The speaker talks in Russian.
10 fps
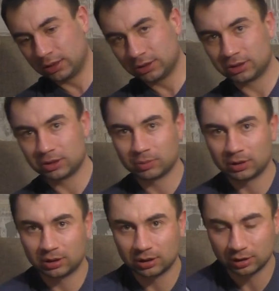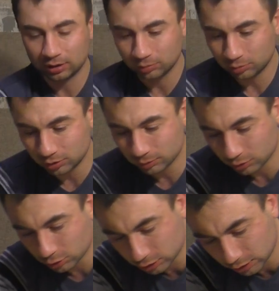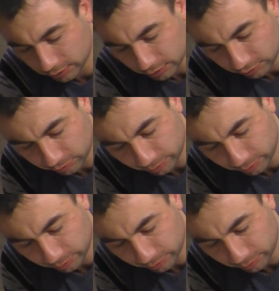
Снимать будем тоже, наверное,